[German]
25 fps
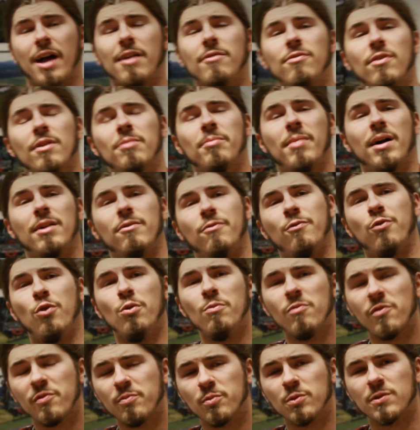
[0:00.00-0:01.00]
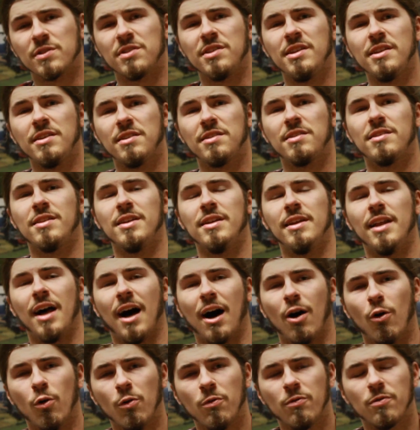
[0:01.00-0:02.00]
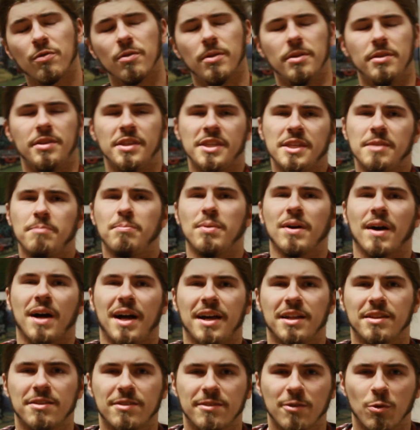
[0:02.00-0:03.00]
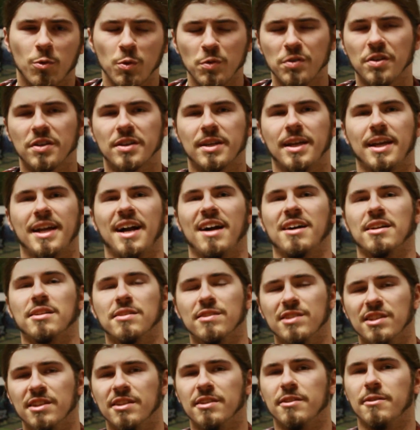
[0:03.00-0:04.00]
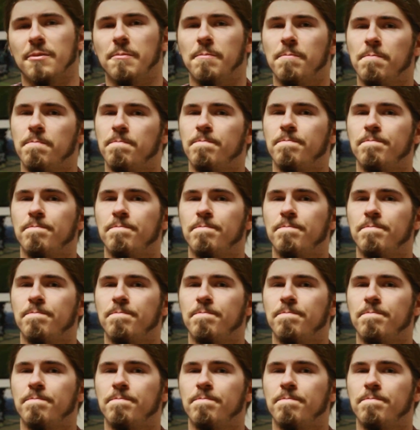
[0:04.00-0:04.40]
wir doch einfach mal fünf Musikstile auf, die bereits untergegangen sind